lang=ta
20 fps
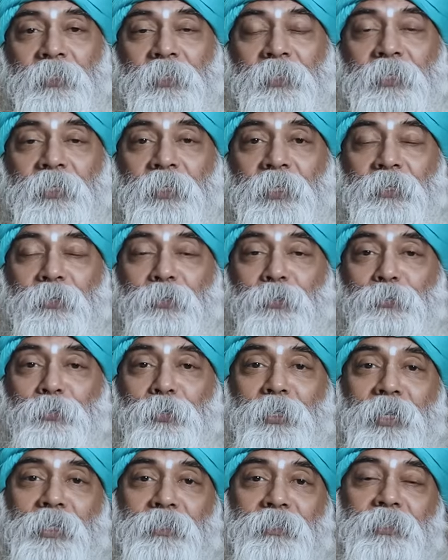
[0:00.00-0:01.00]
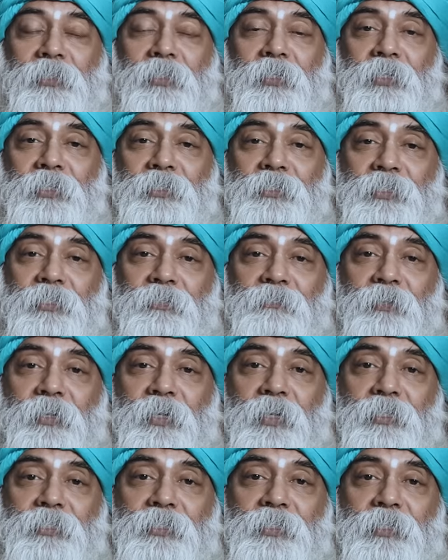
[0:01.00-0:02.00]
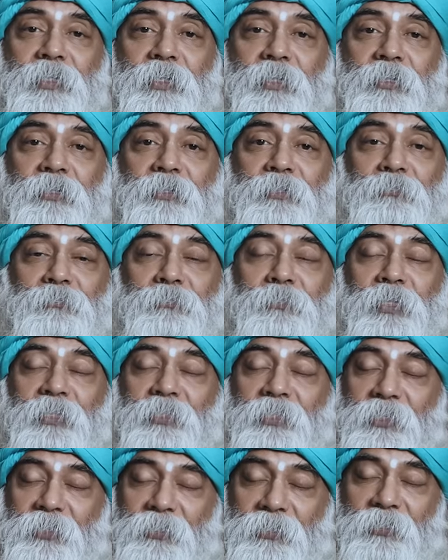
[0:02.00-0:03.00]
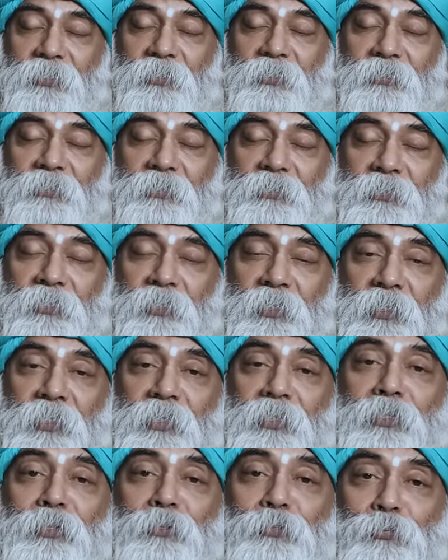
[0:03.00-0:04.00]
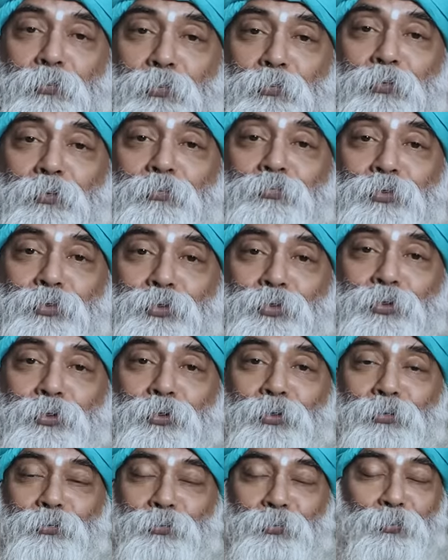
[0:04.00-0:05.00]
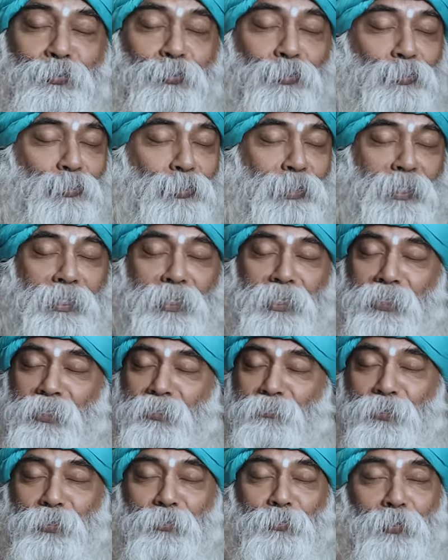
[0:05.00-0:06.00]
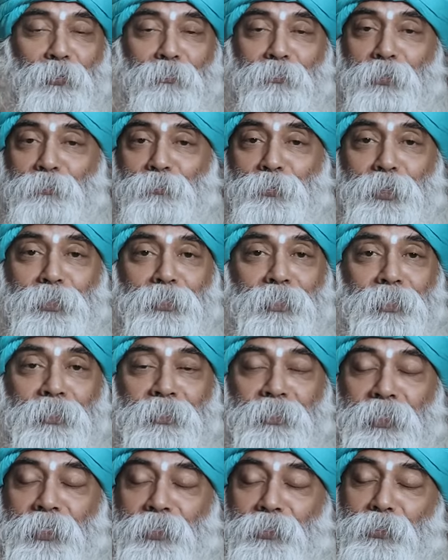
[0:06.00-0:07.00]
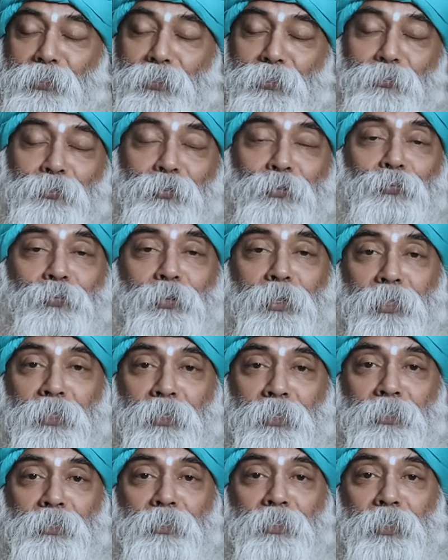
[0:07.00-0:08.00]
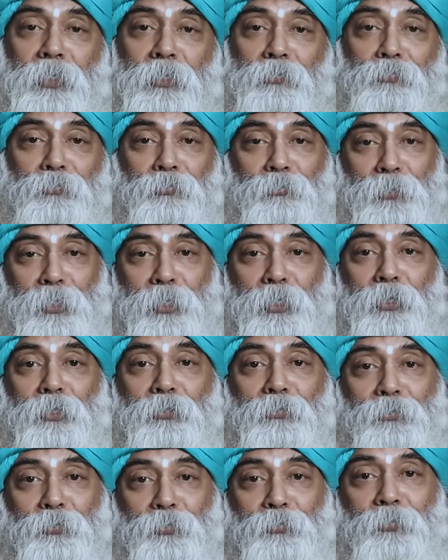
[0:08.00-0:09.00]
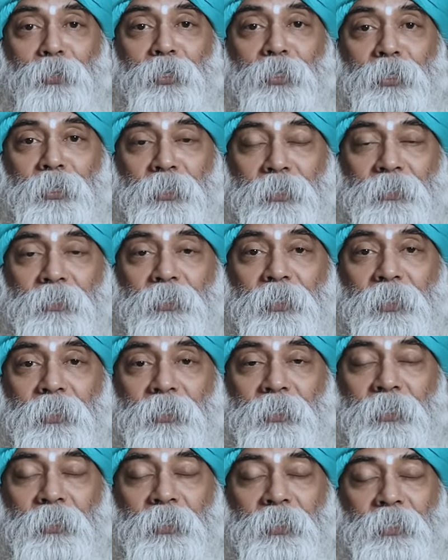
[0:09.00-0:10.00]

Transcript: இங்கே இருக்கக்கூடிய அத்தனை ஜீவராசிகளுக்கும் அது இருக்குது நீங்கள் குருவை பிடிச்சிக்கணும் குரு என்றைக்குமே உங்களை விட மாட்டார் எந்த குருவாக இருந்தால் உண்மையான குருவாக இருந்தால்